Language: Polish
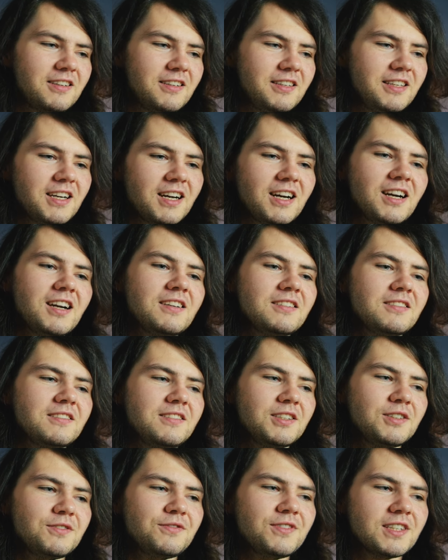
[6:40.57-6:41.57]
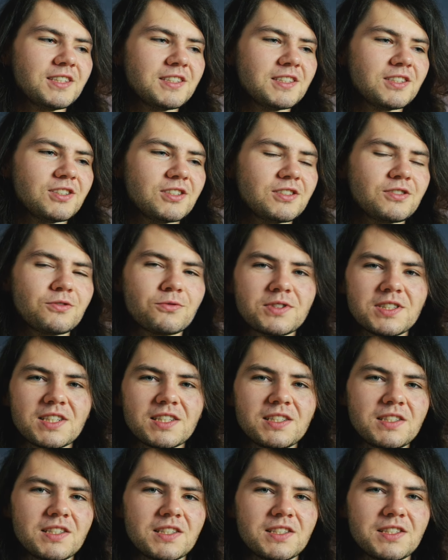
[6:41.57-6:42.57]
ja nie twierdzę, że
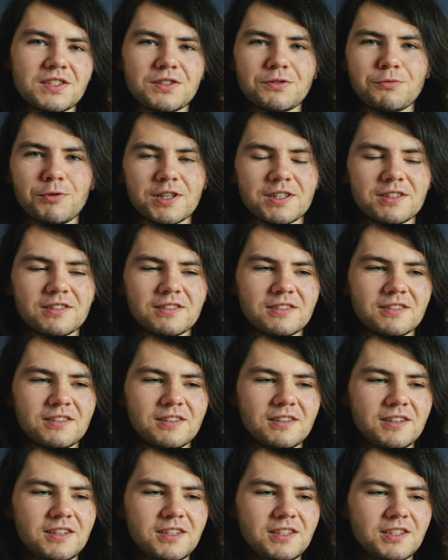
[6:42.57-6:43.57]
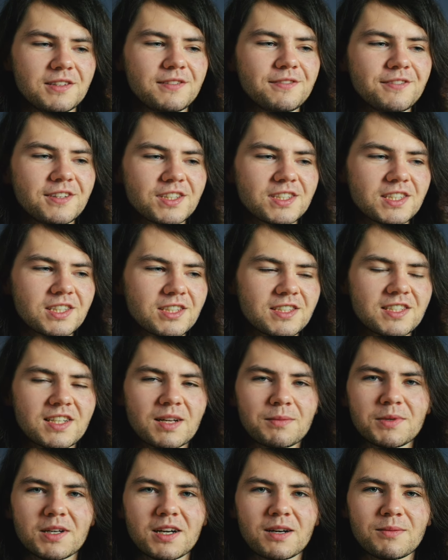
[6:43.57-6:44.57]
sukces jest zły i nie twierdzę, że
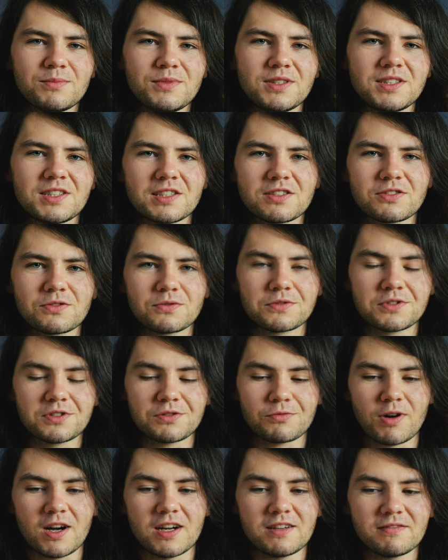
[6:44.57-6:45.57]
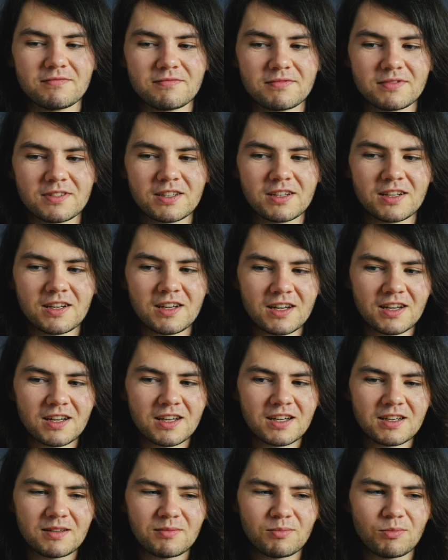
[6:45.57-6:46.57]
same ambicje są złe,
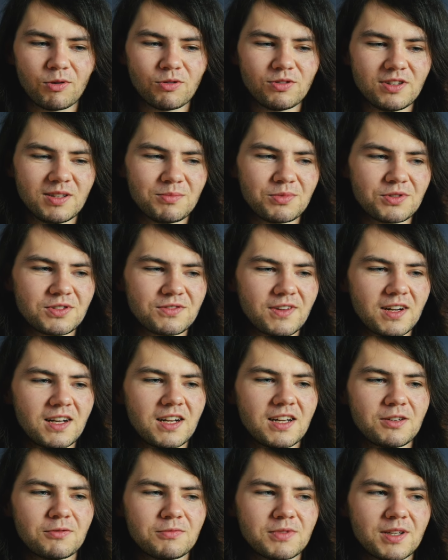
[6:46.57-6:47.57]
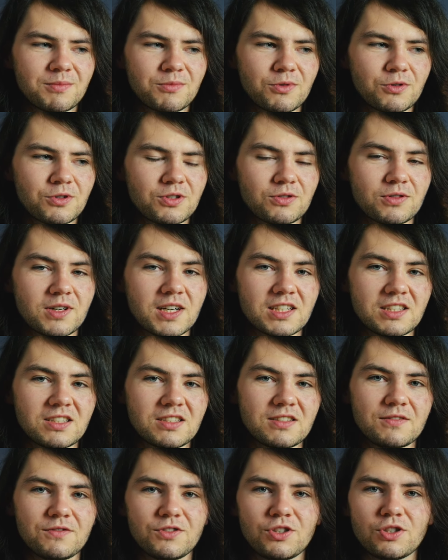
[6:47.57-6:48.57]
bo one pozwalają nam
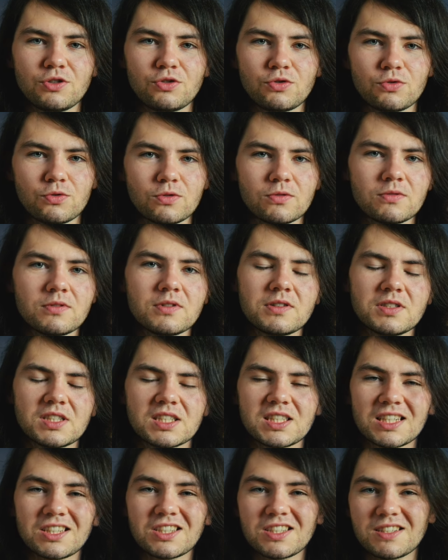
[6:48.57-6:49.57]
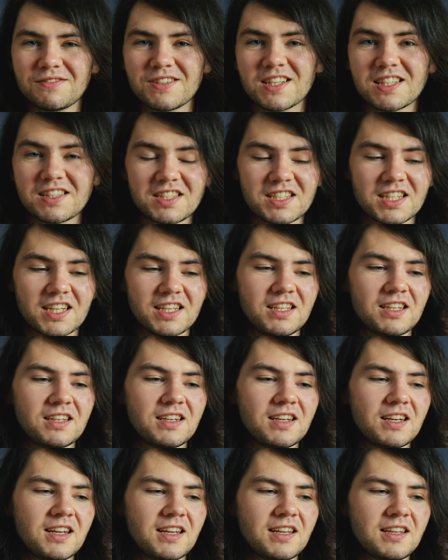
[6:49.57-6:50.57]
osiągać w życiu znacznie więcej,
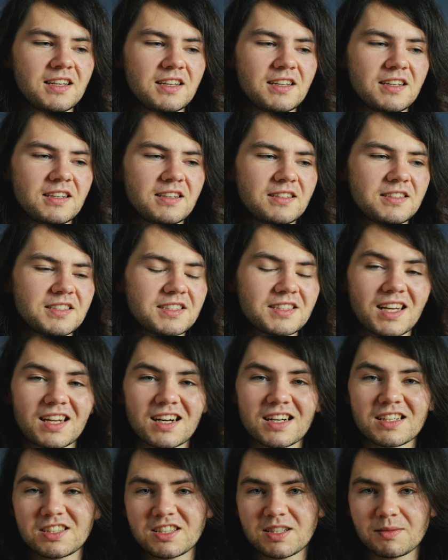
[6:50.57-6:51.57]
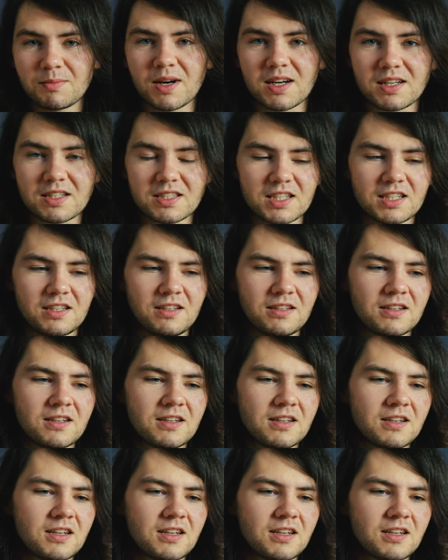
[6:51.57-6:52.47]
starać się bardziej